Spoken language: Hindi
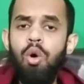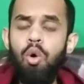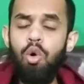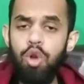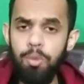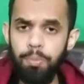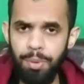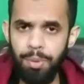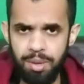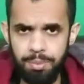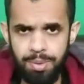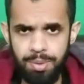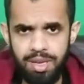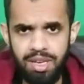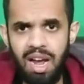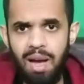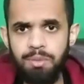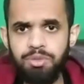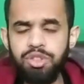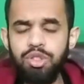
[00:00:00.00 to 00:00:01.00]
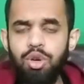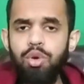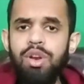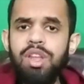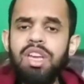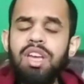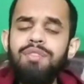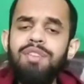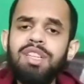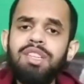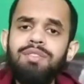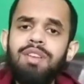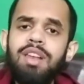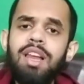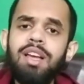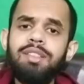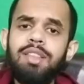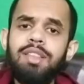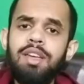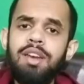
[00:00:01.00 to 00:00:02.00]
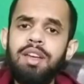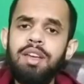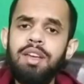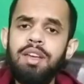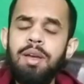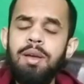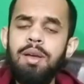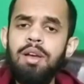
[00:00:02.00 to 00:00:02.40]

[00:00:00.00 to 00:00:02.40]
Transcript: उन पर भी रावजी होने के फतवे लगते रहे